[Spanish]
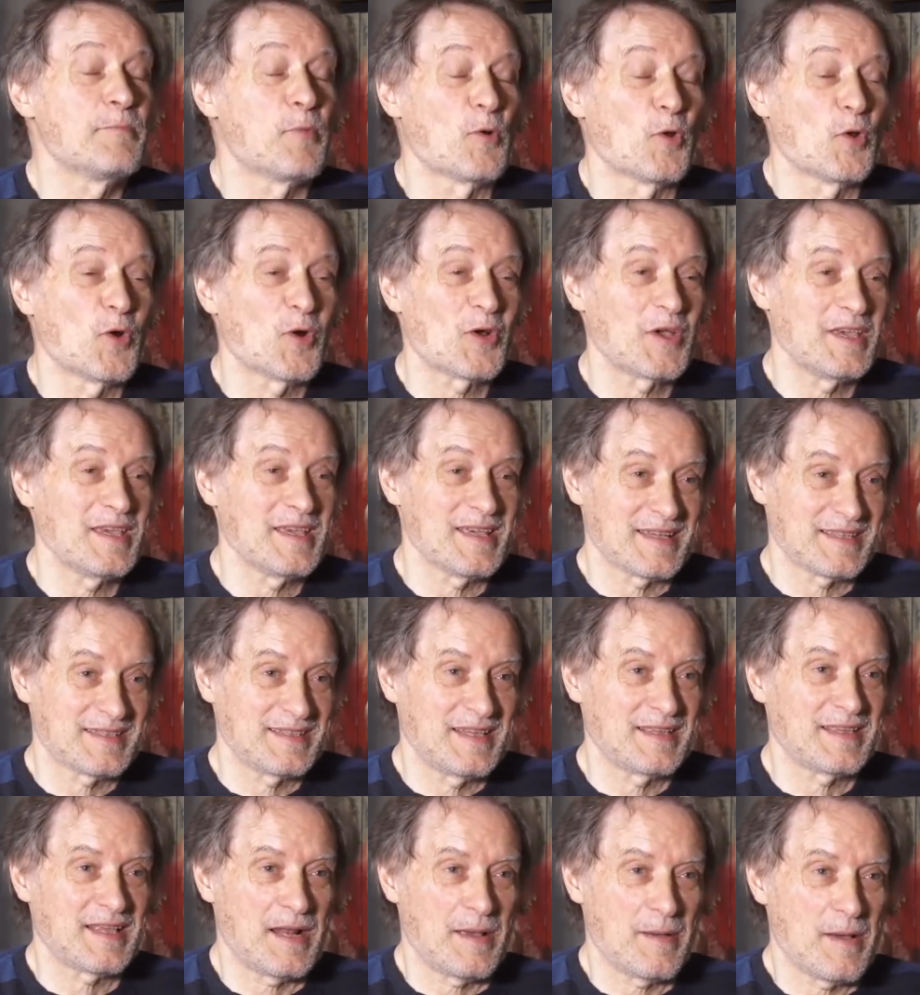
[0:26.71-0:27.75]
se
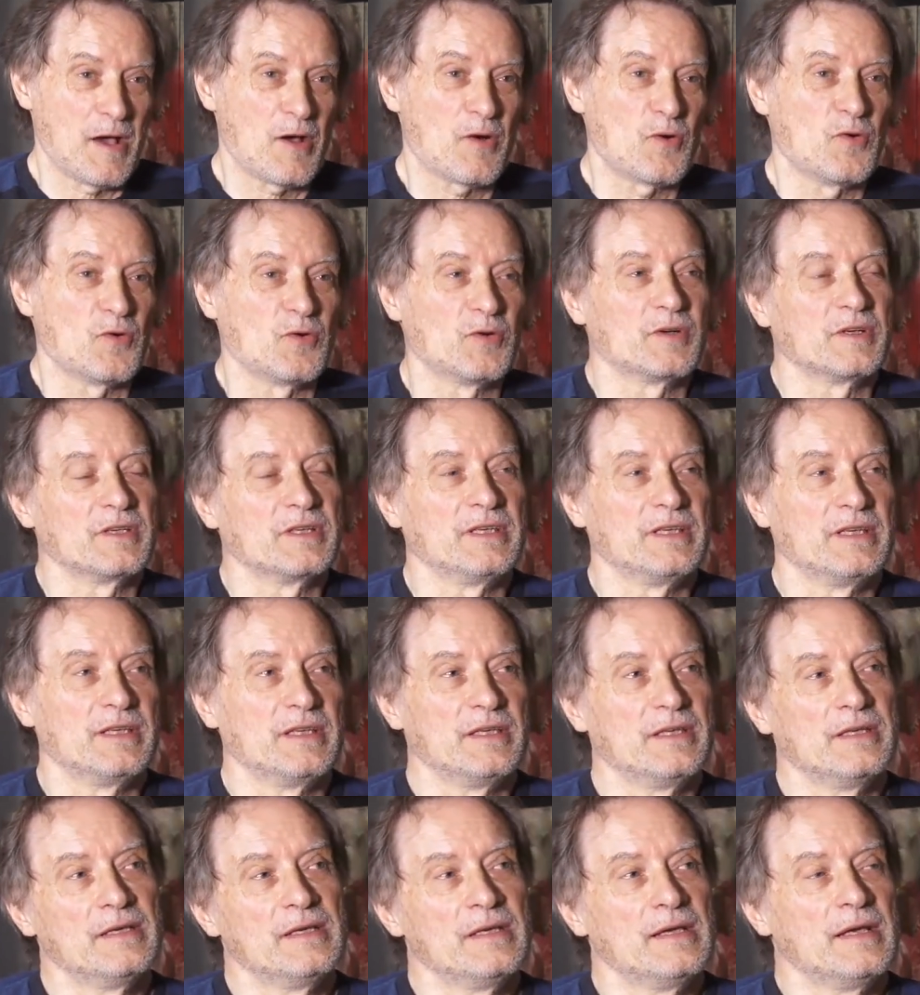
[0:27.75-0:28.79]
solidarizaron con la familia del
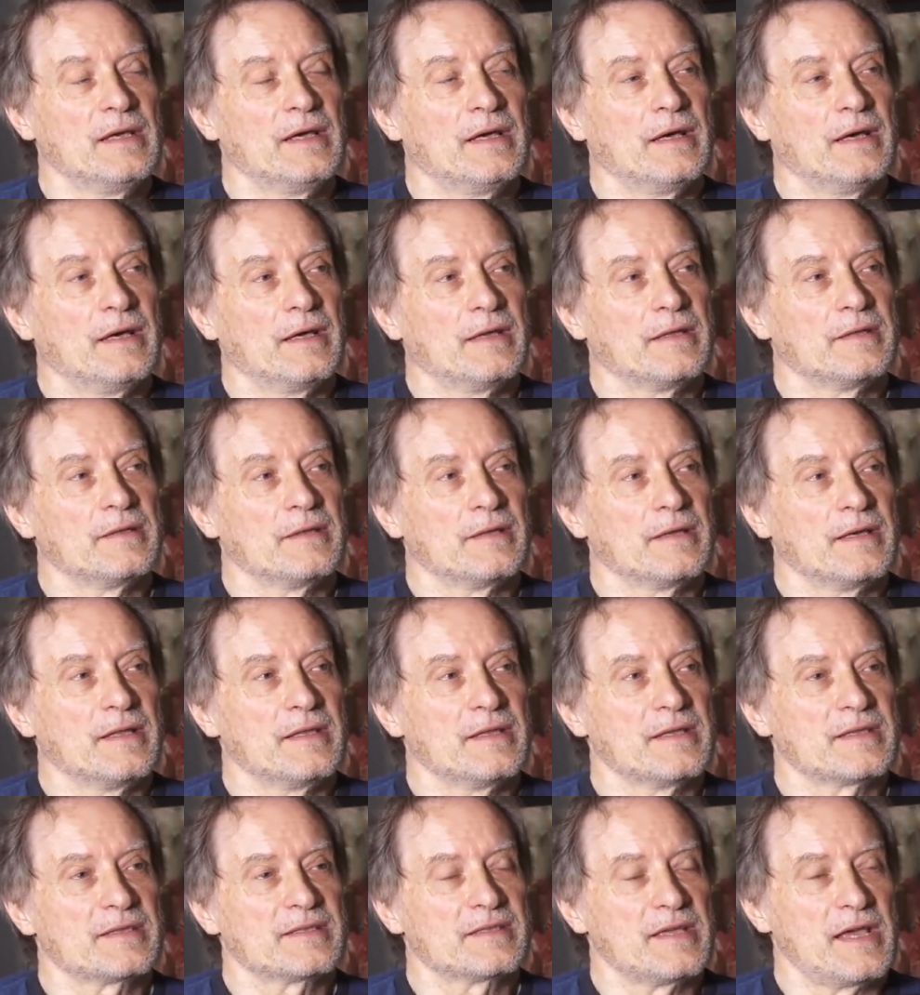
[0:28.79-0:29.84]
maestro Fogel,
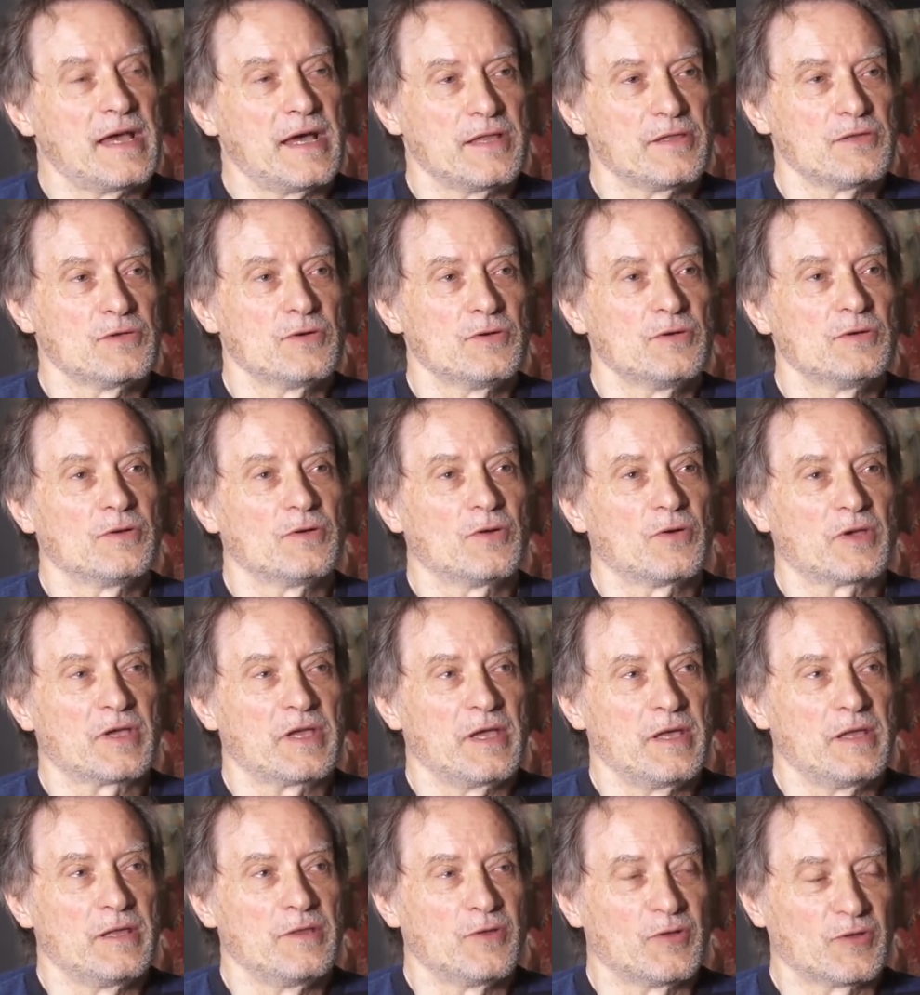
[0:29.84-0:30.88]
considerado uno de los
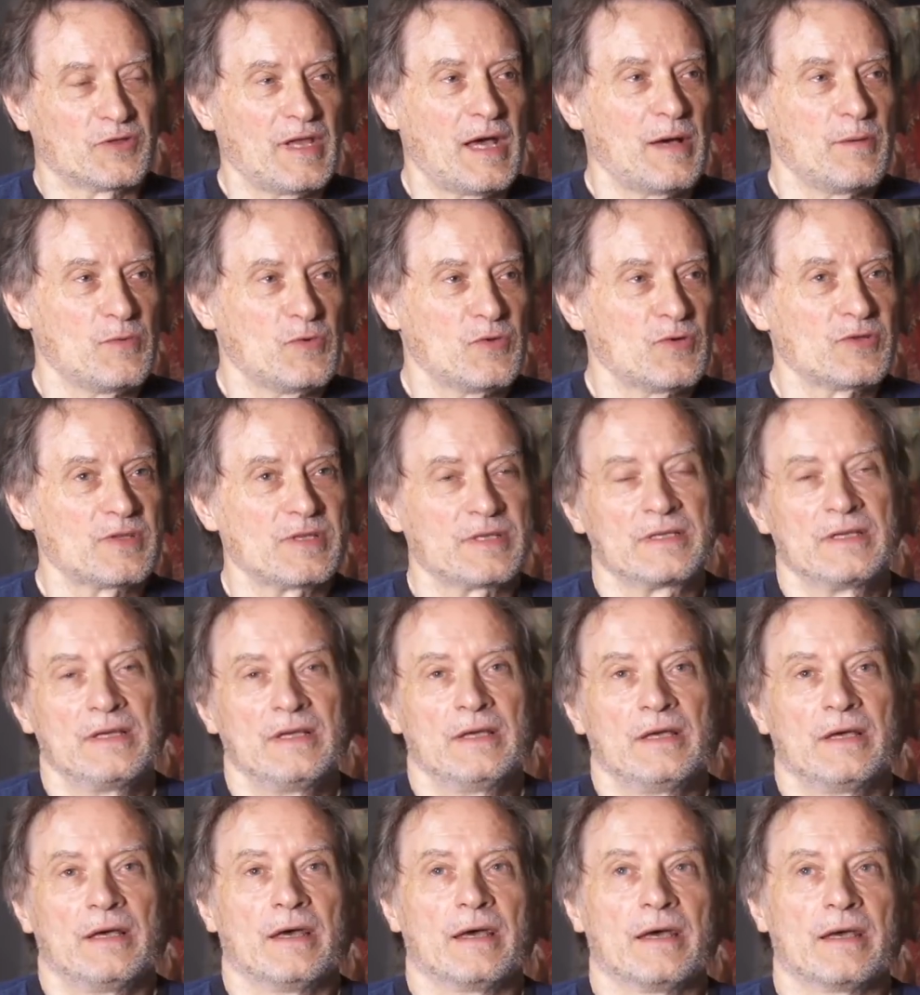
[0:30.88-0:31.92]
pioneros del periodismo
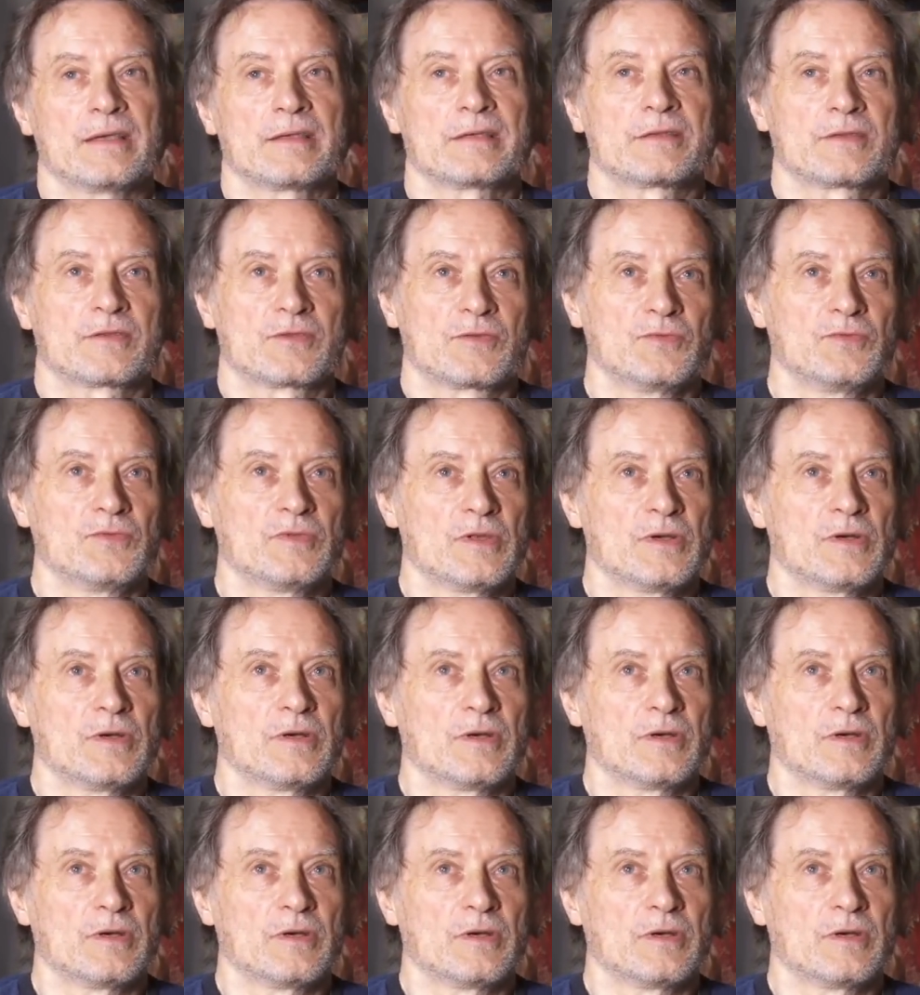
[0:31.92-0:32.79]
digital en el mundo.